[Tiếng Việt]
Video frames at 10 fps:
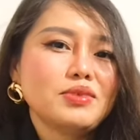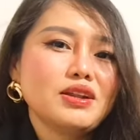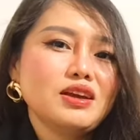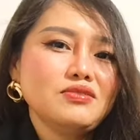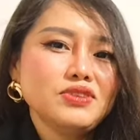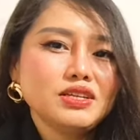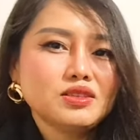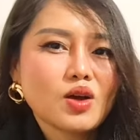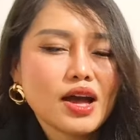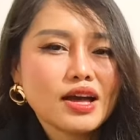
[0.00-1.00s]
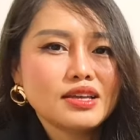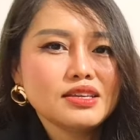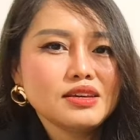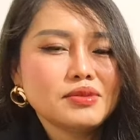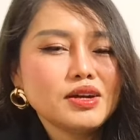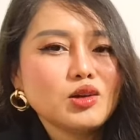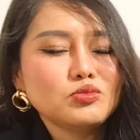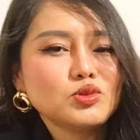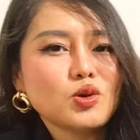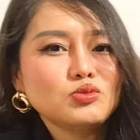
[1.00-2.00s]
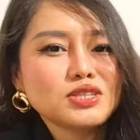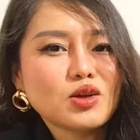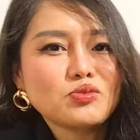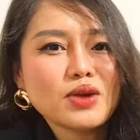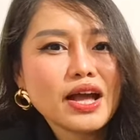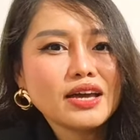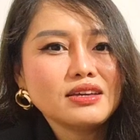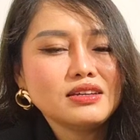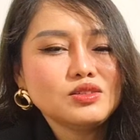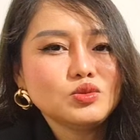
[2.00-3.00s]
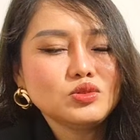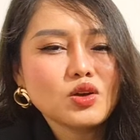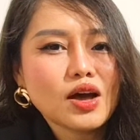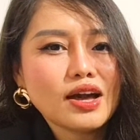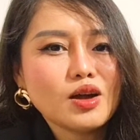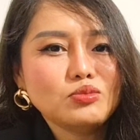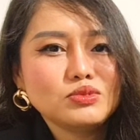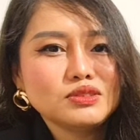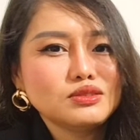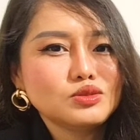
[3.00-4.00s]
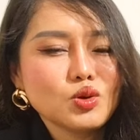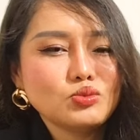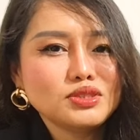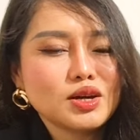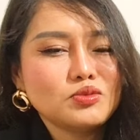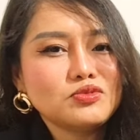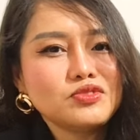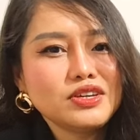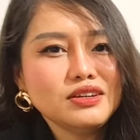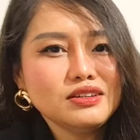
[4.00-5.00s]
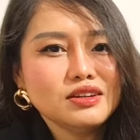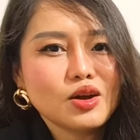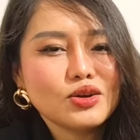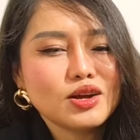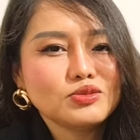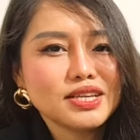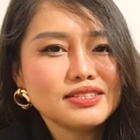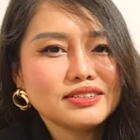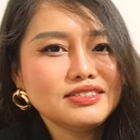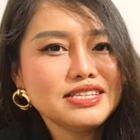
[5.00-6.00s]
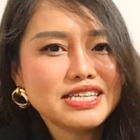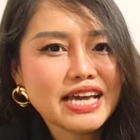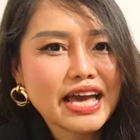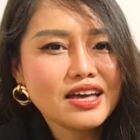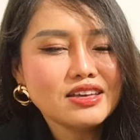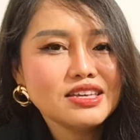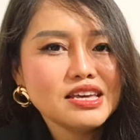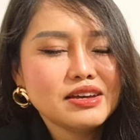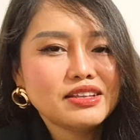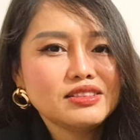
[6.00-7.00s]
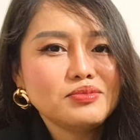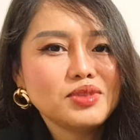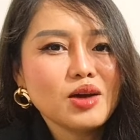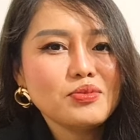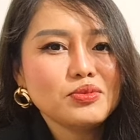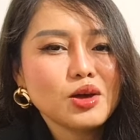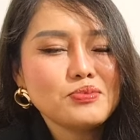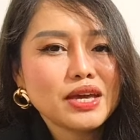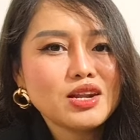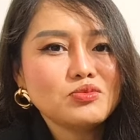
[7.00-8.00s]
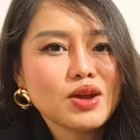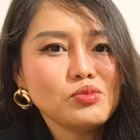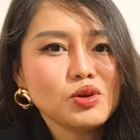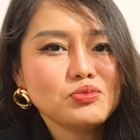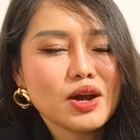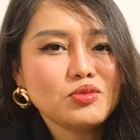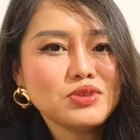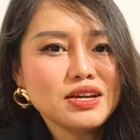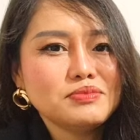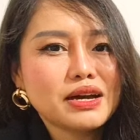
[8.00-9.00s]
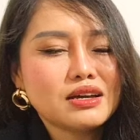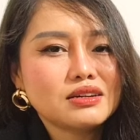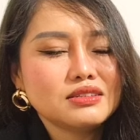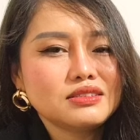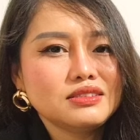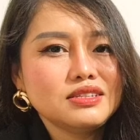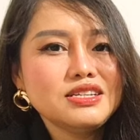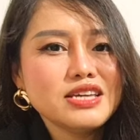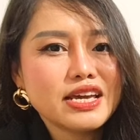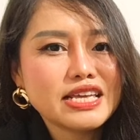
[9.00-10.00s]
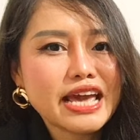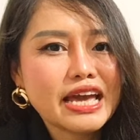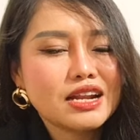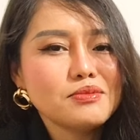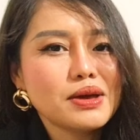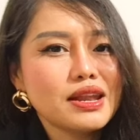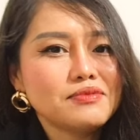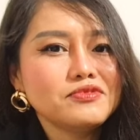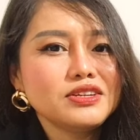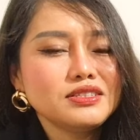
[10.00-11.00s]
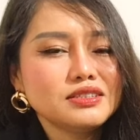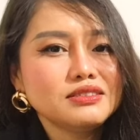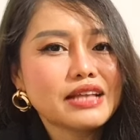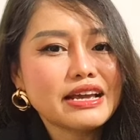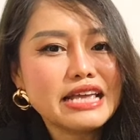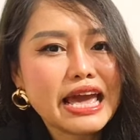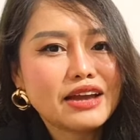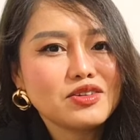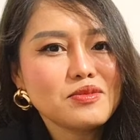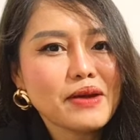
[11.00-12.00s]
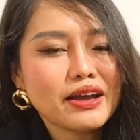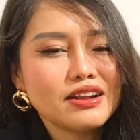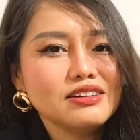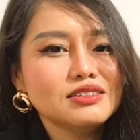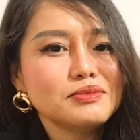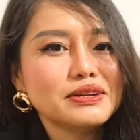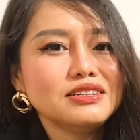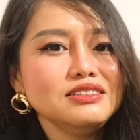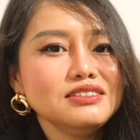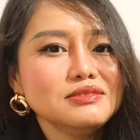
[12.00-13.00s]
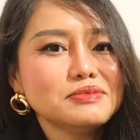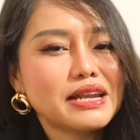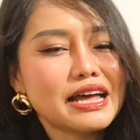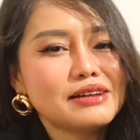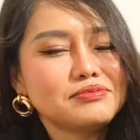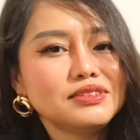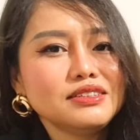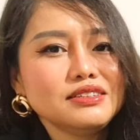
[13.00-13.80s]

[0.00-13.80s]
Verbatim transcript: bà đến phiên tòa bà không tôn trọng ai chủ tọa không tôn trọng phía hội đồng xét xử gì cả tôm tớp tôm tớp nhảy đông đỏng đông đỏng lên bà đi về nhà đó bà lập phiên xử tại nhà của bà đó rồi bà đứng đó bà làm